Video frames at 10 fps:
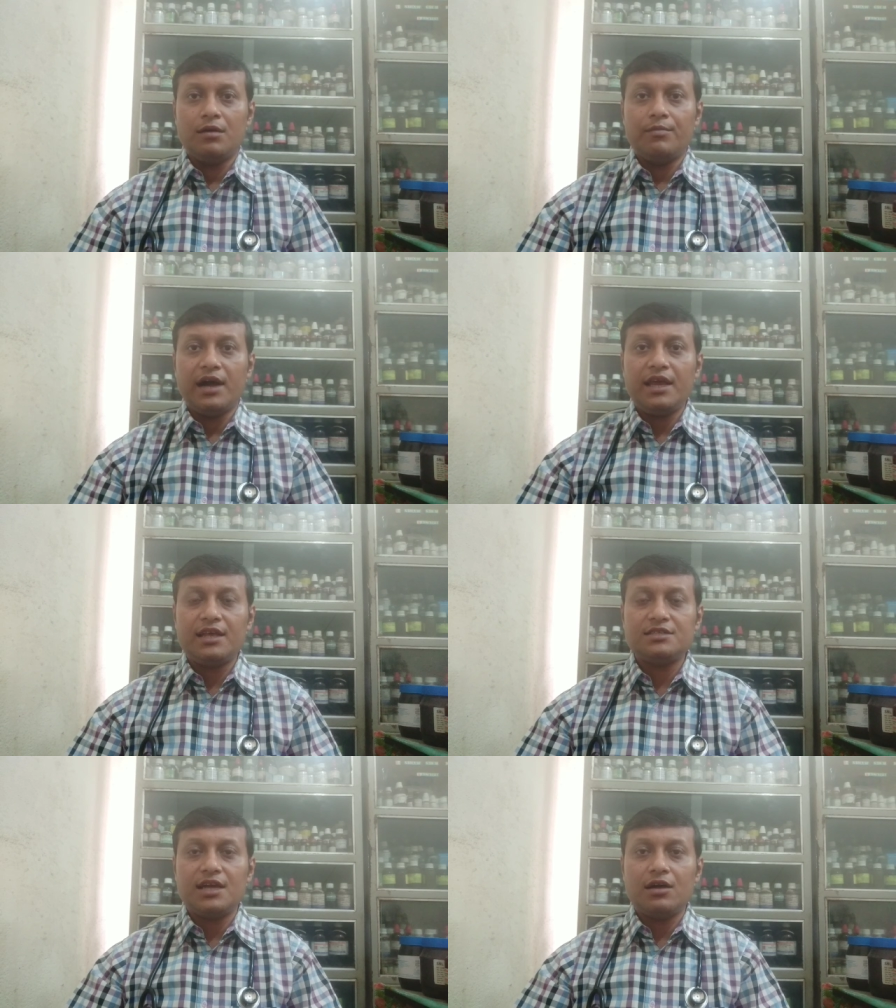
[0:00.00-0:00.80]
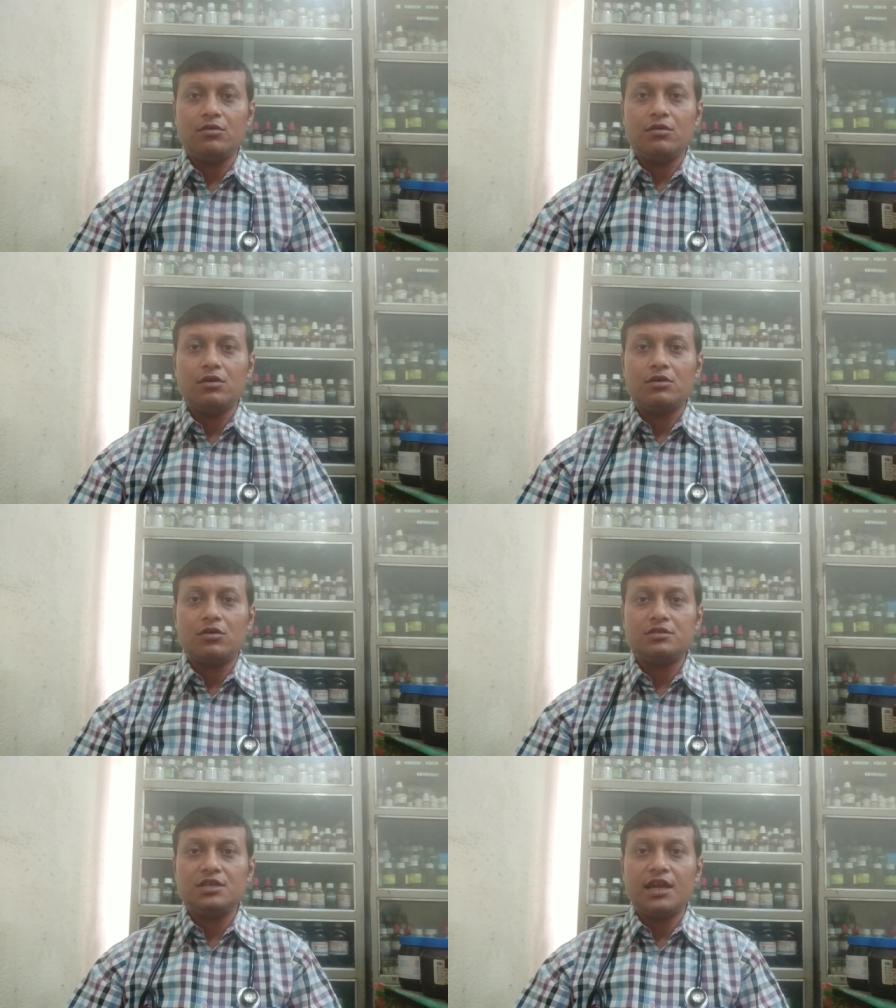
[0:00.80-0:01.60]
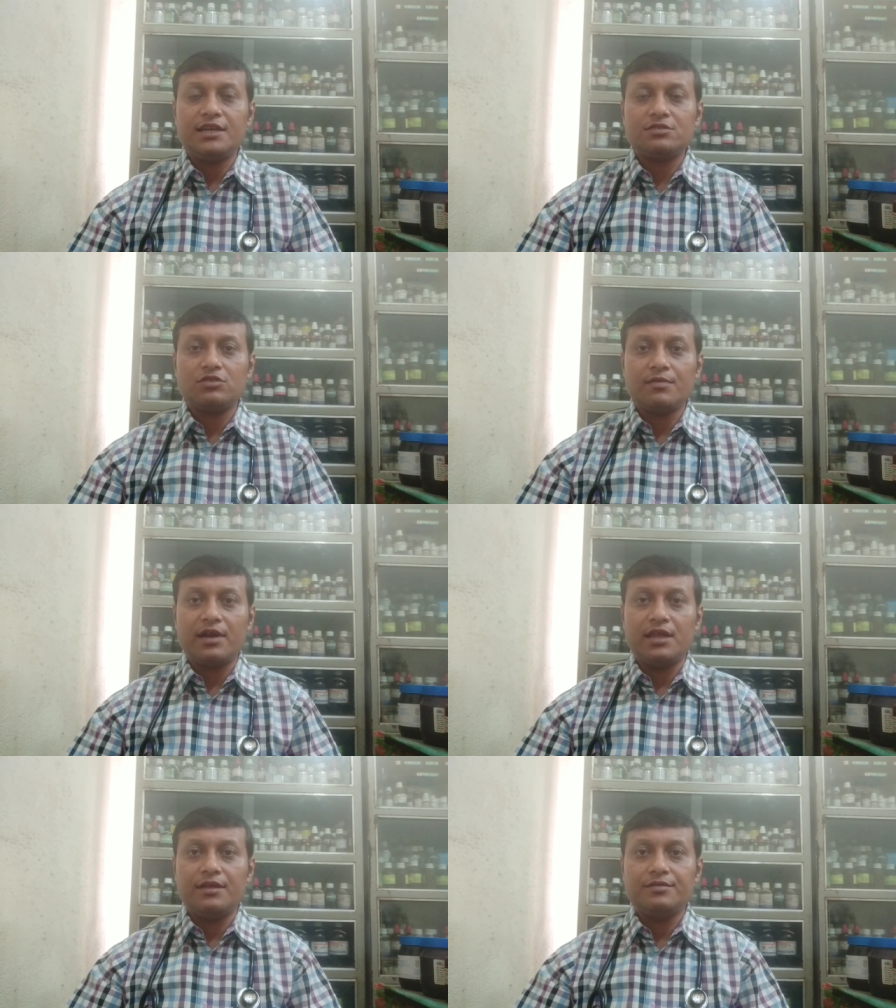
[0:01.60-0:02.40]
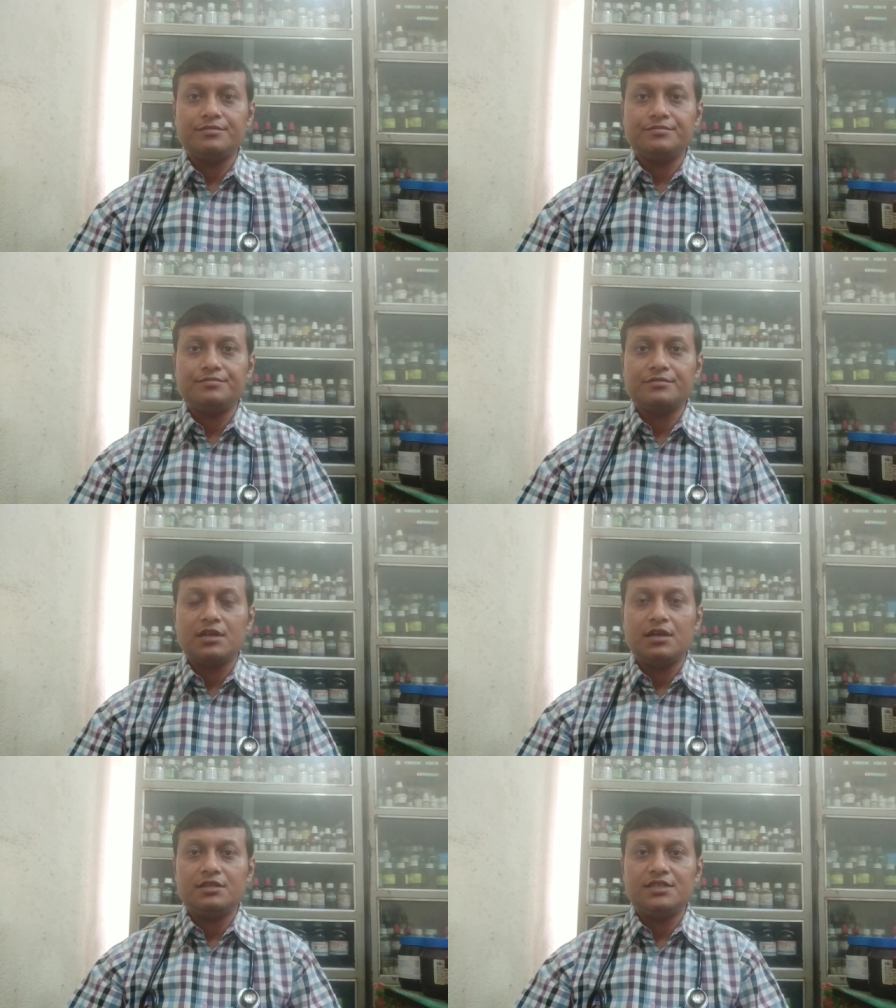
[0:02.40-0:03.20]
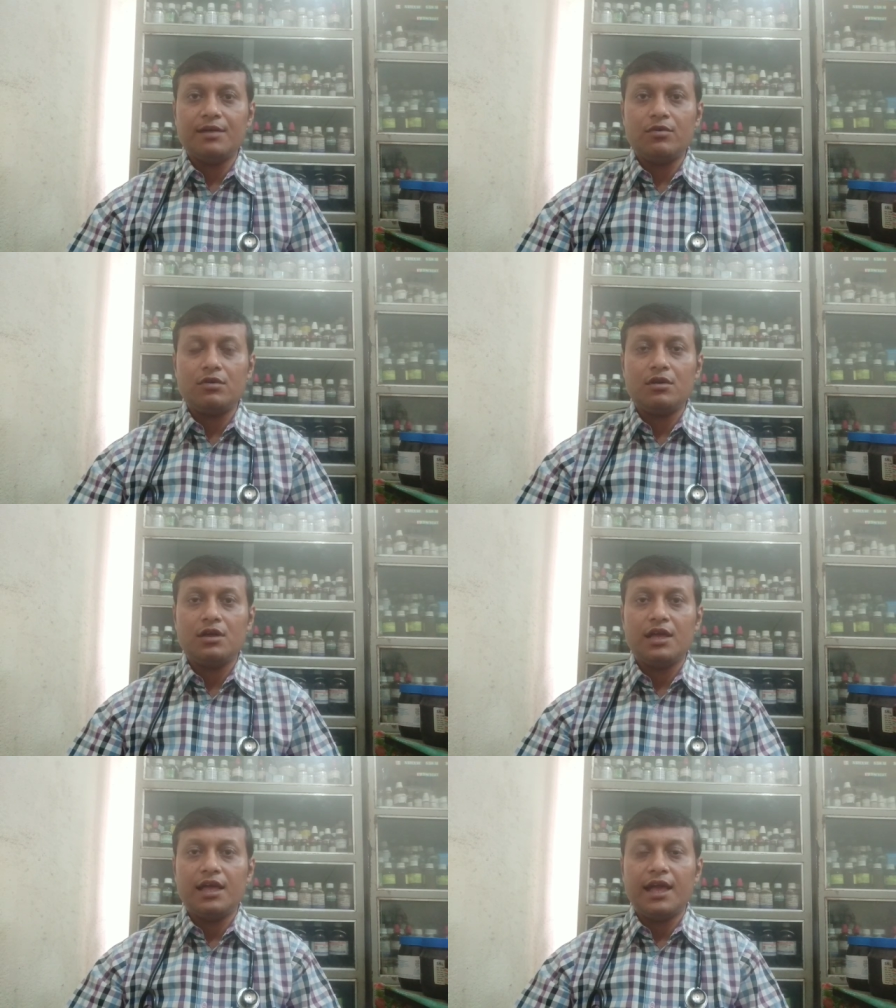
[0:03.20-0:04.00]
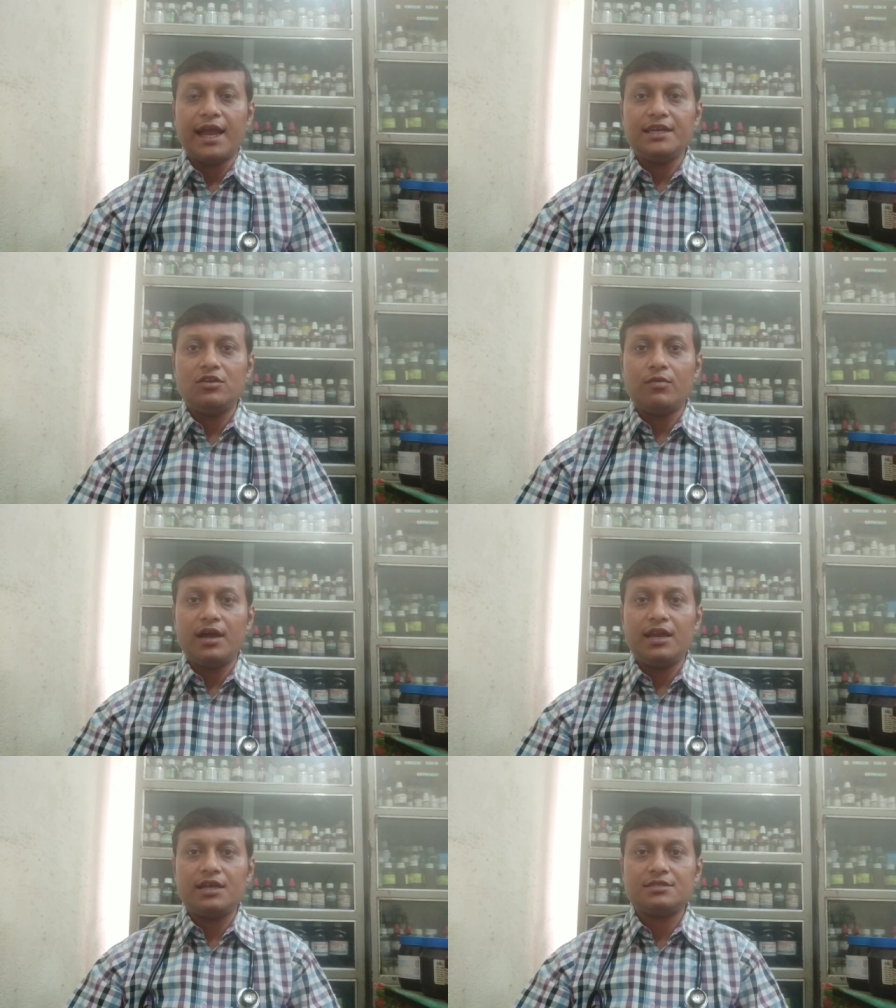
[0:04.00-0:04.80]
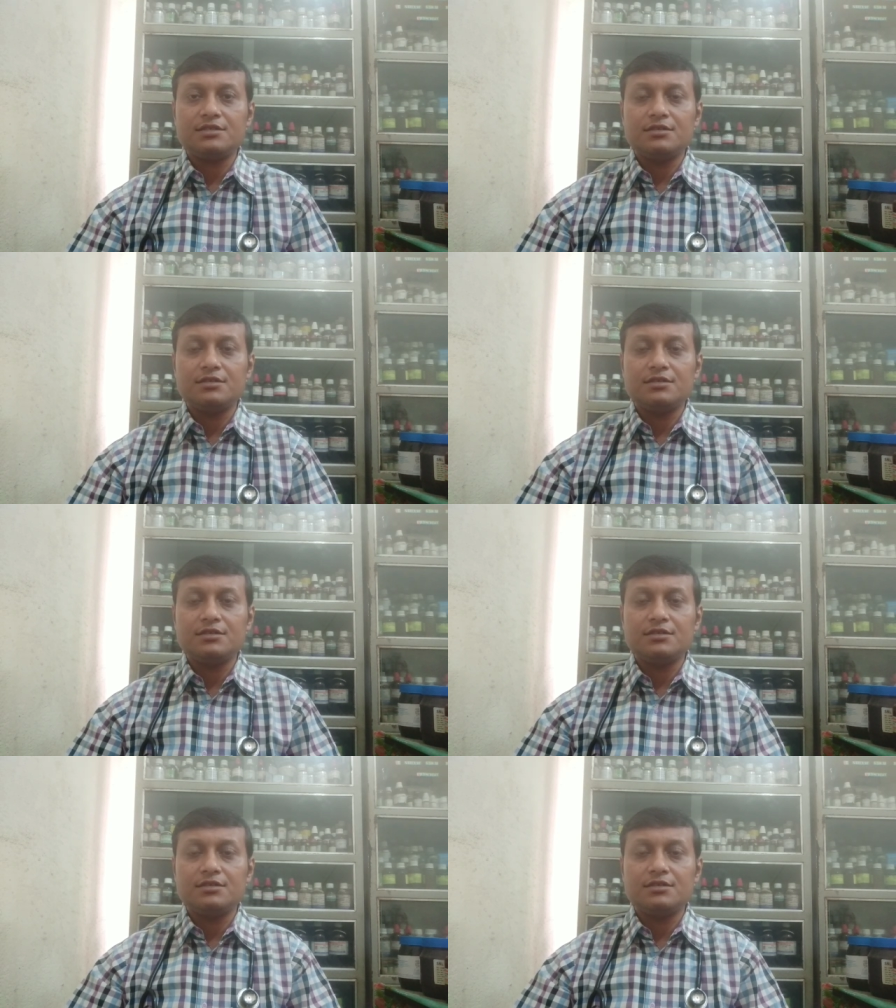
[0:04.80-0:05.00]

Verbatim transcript: ভাইরাস দ্বারাও টনসিলাইটিস হতে পারে যেমন অ্যাডিনো ভাইরাস